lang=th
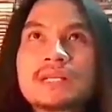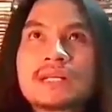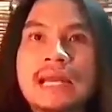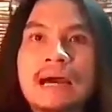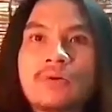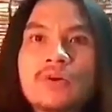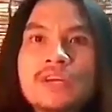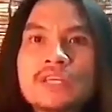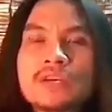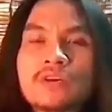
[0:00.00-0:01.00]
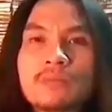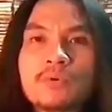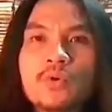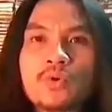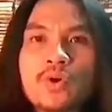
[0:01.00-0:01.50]
มีเรื่องราวเกี่ยวกับ
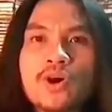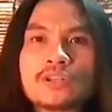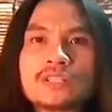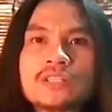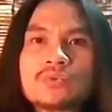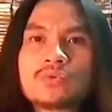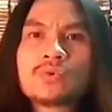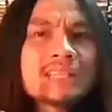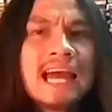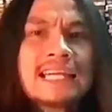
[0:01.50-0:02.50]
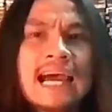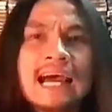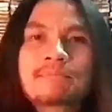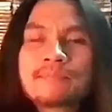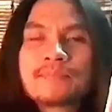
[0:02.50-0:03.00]
องค์กรที่อยู่ใต้
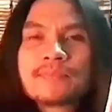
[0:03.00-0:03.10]
น้ำ